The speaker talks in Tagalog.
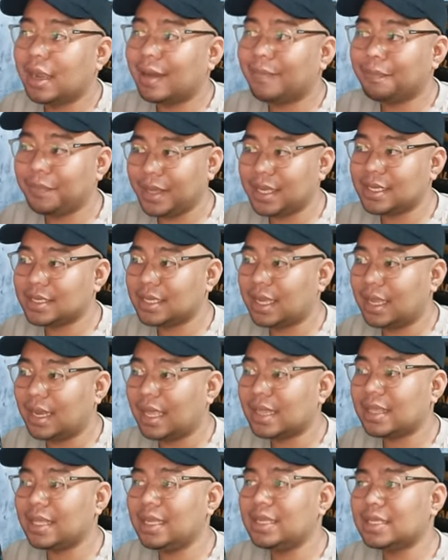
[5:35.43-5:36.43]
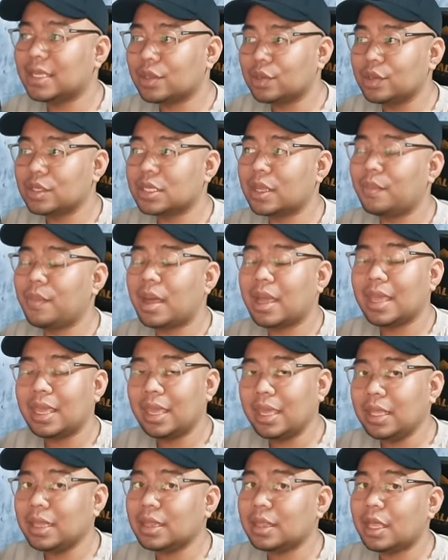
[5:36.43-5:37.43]
ng Pixel at isa to sa mga
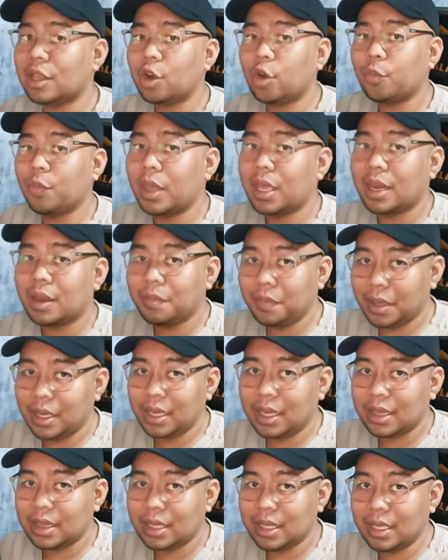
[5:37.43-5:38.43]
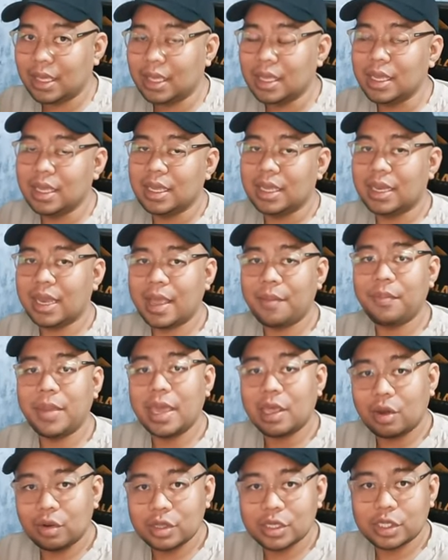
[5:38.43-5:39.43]
interoperability na
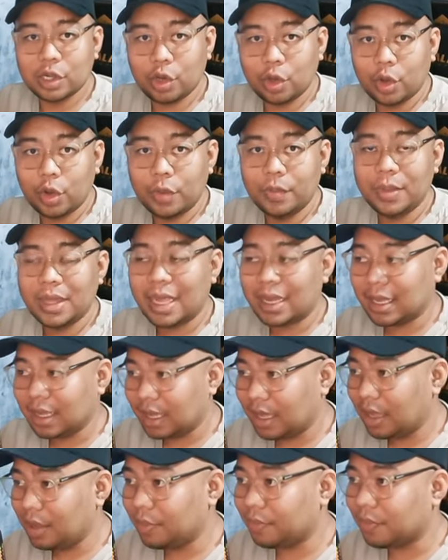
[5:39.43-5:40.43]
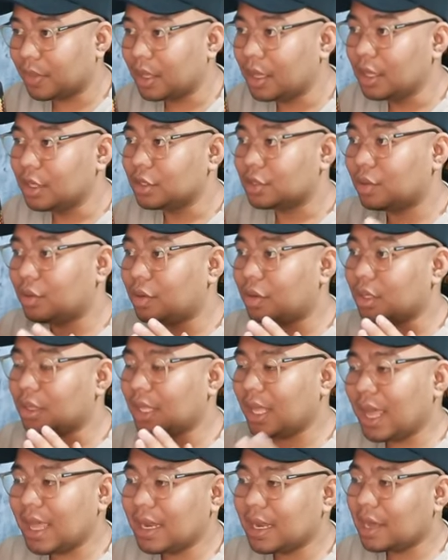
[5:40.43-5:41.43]
meron sa loob ng game. So,
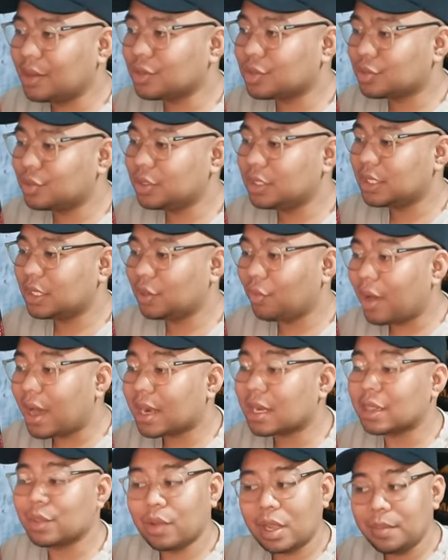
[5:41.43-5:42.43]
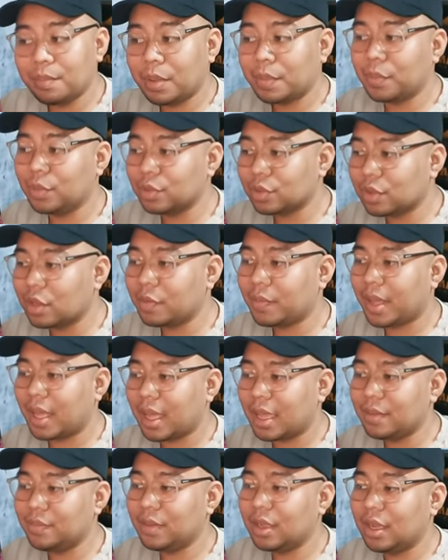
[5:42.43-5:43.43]
they announced noong January 12 pa po ito mga
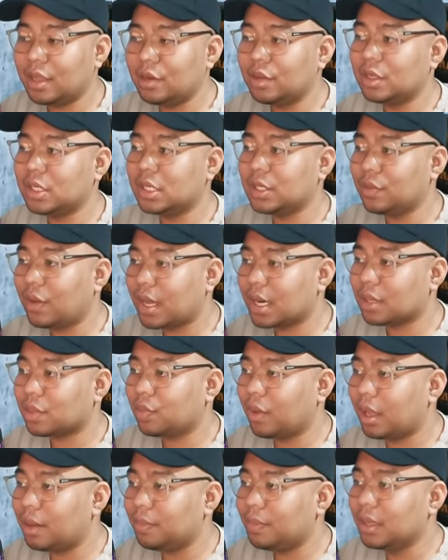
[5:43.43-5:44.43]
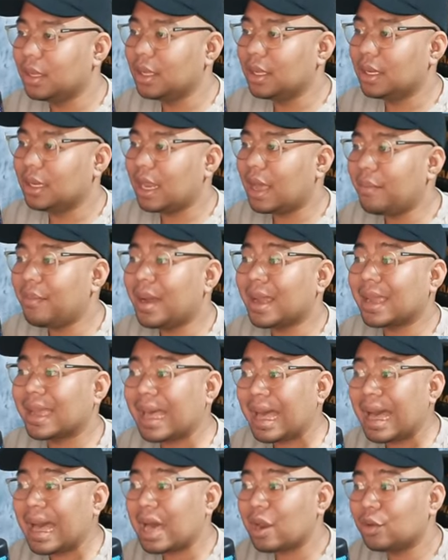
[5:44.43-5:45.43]
kaibigan, no? January 12, na
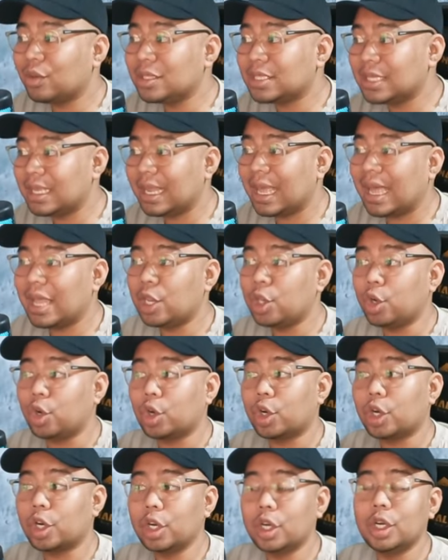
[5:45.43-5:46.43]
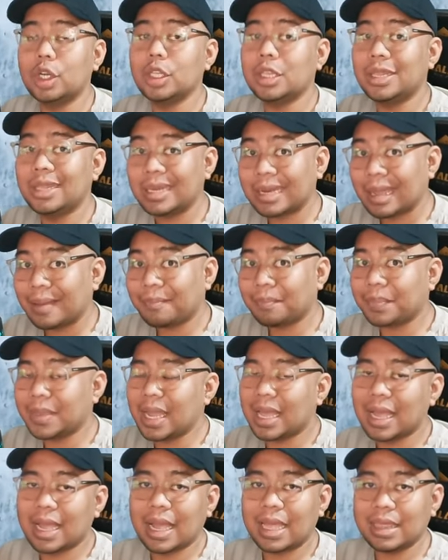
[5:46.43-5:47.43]
magkakaroon sila ng airdrop
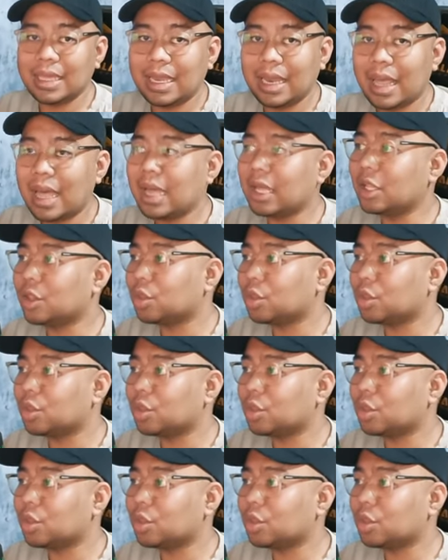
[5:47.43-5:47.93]
ng kanilang